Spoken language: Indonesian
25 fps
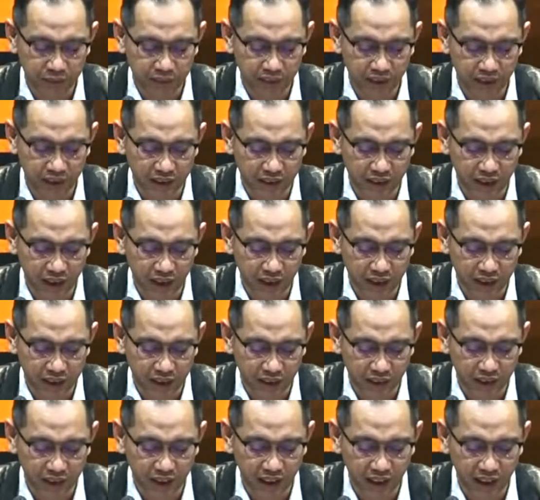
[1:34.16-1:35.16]
penyelenggara
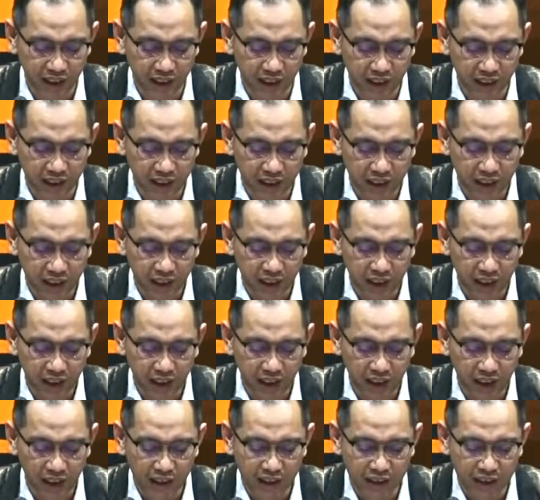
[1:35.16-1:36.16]
negara
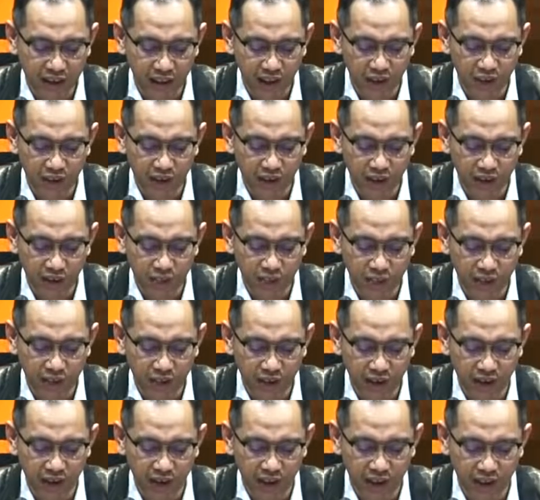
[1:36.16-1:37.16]
atau yang
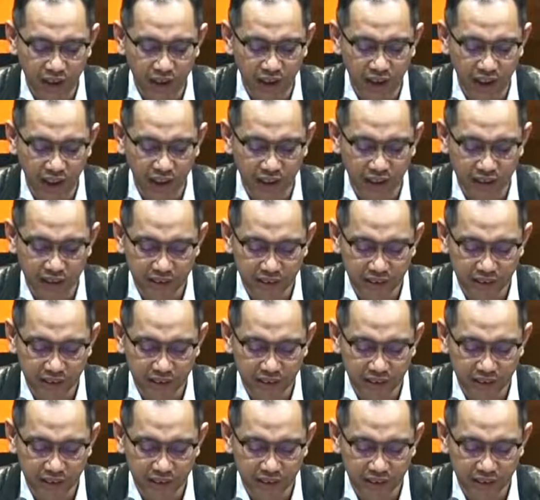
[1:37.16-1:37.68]
mewakilinya